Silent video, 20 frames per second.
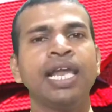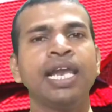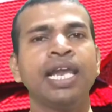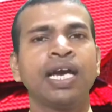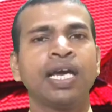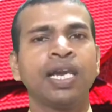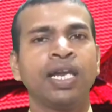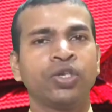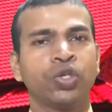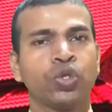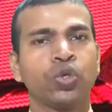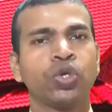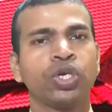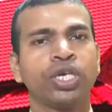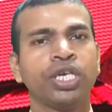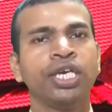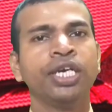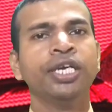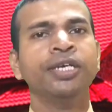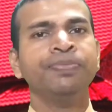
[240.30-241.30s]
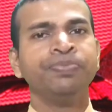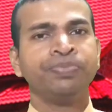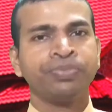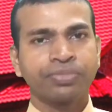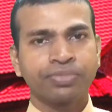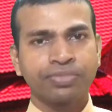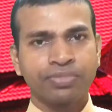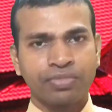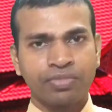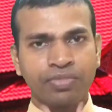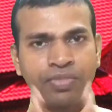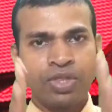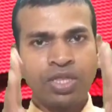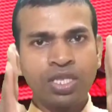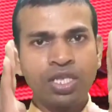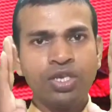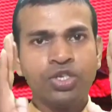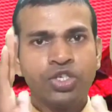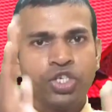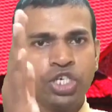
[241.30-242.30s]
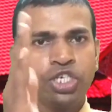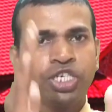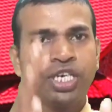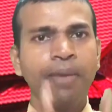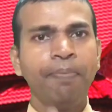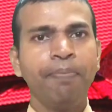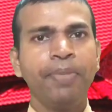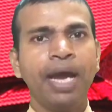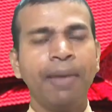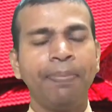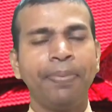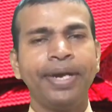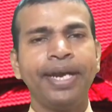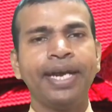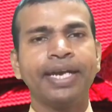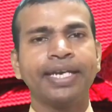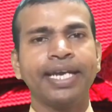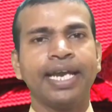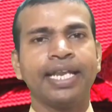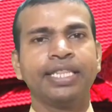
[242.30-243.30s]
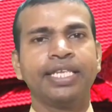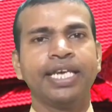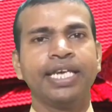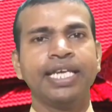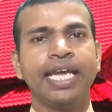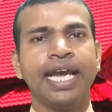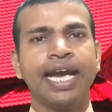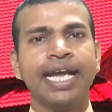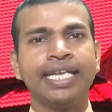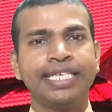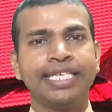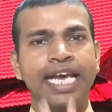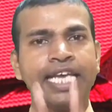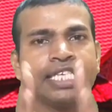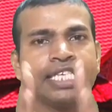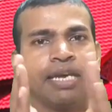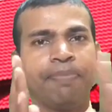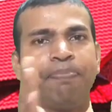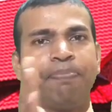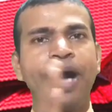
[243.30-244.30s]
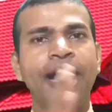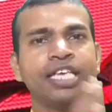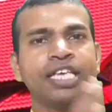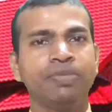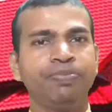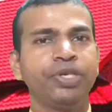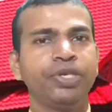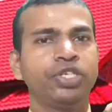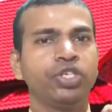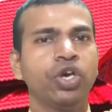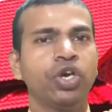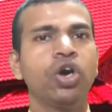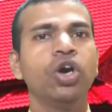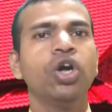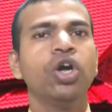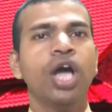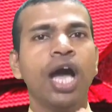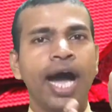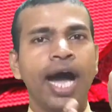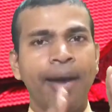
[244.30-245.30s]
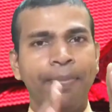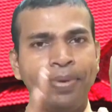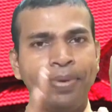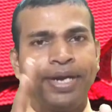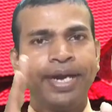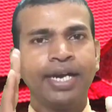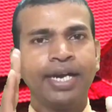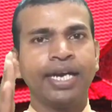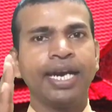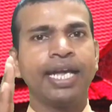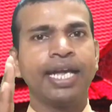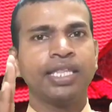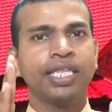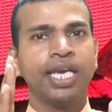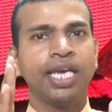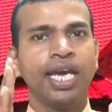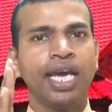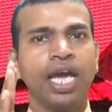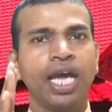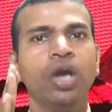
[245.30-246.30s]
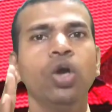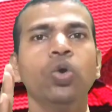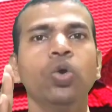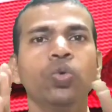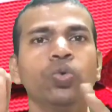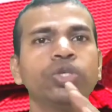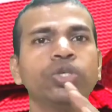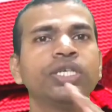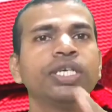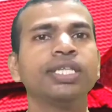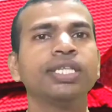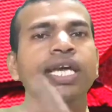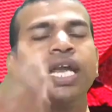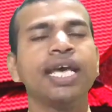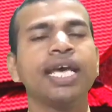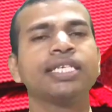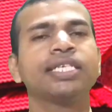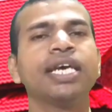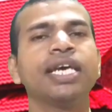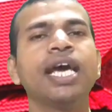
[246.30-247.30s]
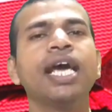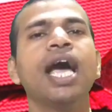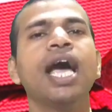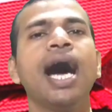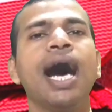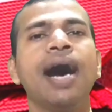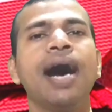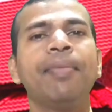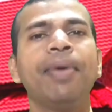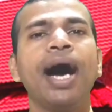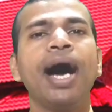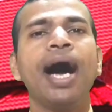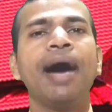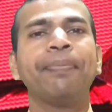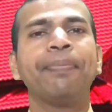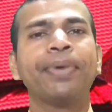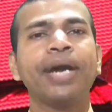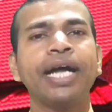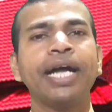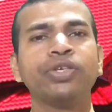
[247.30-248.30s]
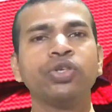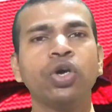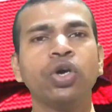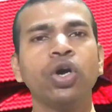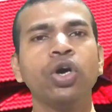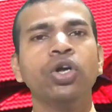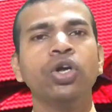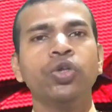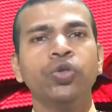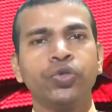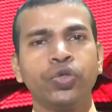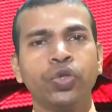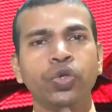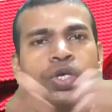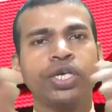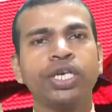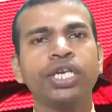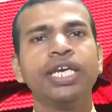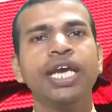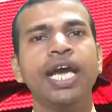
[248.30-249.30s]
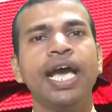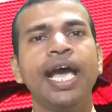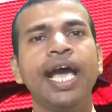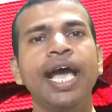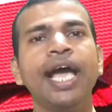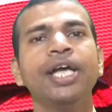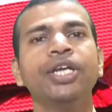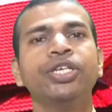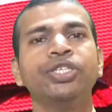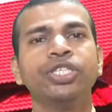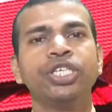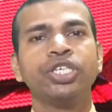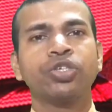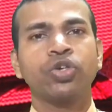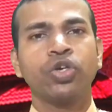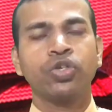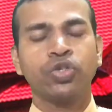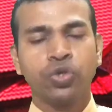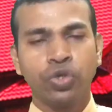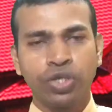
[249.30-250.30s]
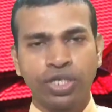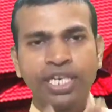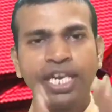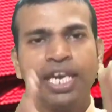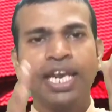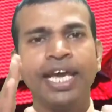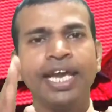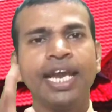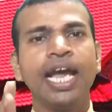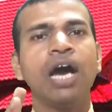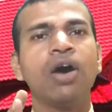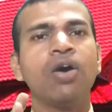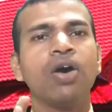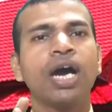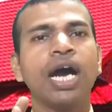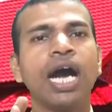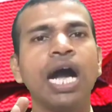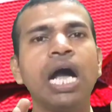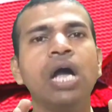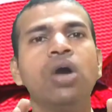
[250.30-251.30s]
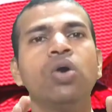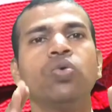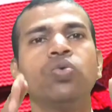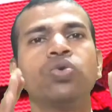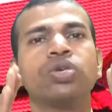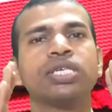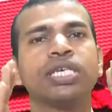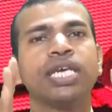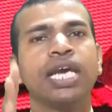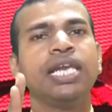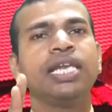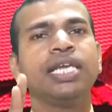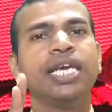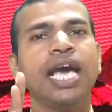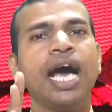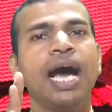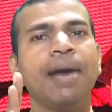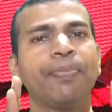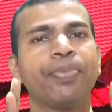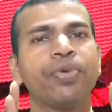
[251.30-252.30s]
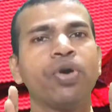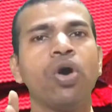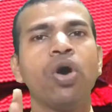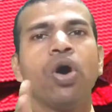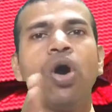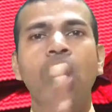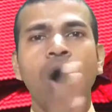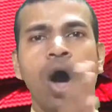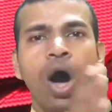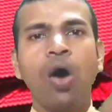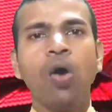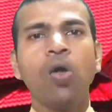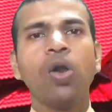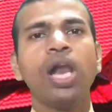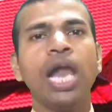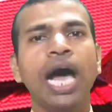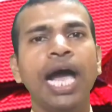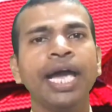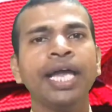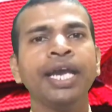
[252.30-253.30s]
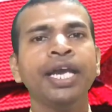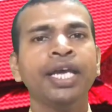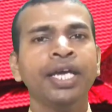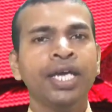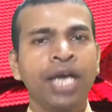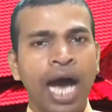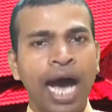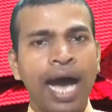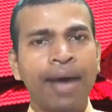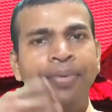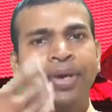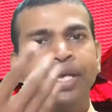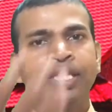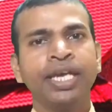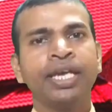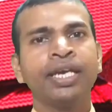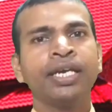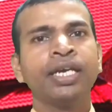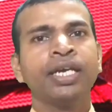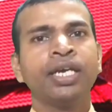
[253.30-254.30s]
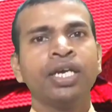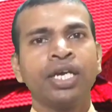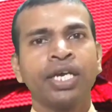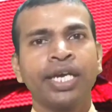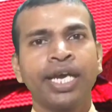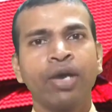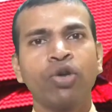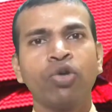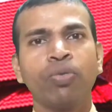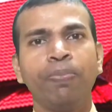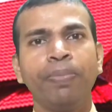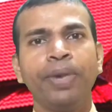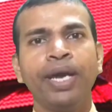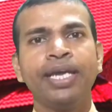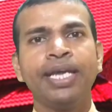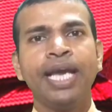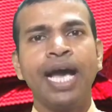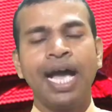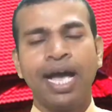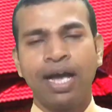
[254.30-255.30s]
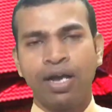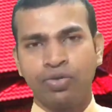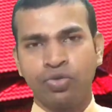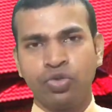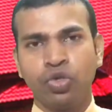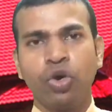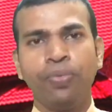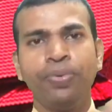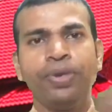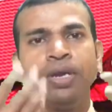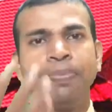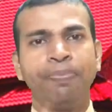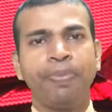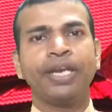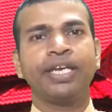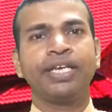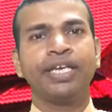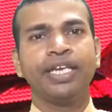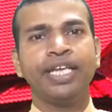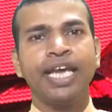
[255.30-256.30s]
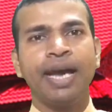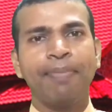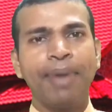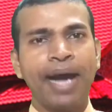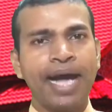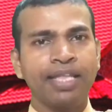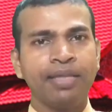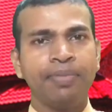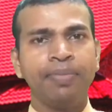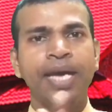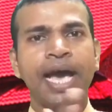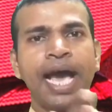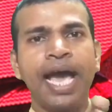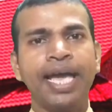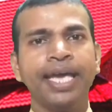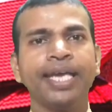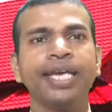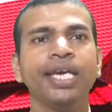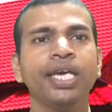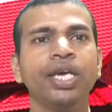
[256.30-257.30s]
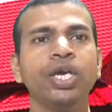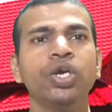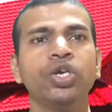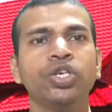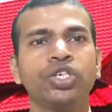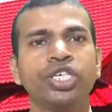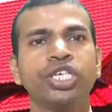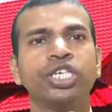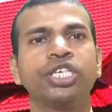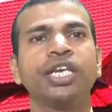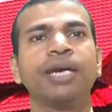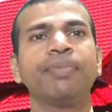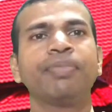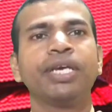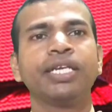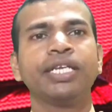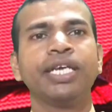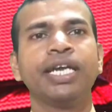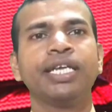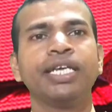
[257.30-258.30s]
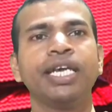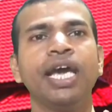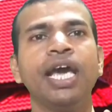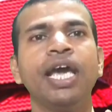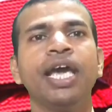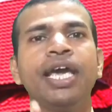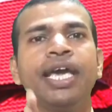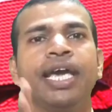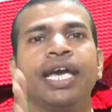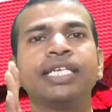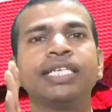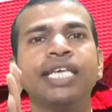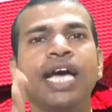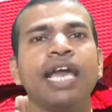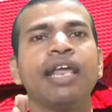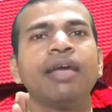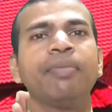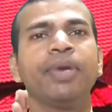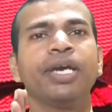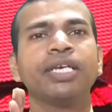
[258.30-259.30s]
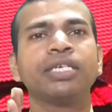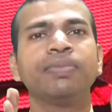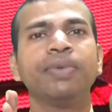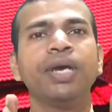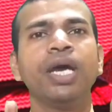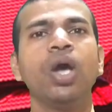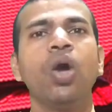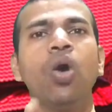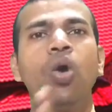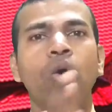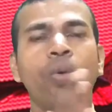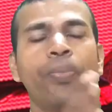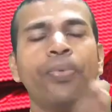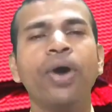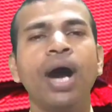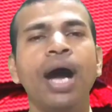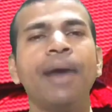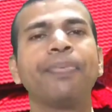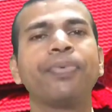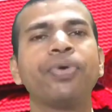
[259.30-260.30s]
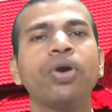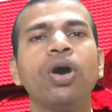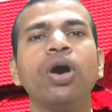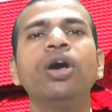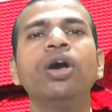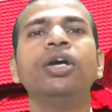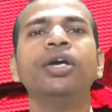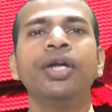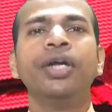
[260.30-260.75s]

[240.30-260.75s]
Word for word: का अलग अलग छुट्टी सिस्टम में अपडेट कर दिया जाएगा जैसे पास पीटीओ अपडेट रहते हैं उसी तरह से अब आपका जो छुट्टी है जिसको छुट्टी लेना होगा उसके लिए आपको ऑनलाइन आवेदन के रूप में या जो भी प्रक्रिया बाद में आएगी सिस्टम के जरिए एच में वो आपको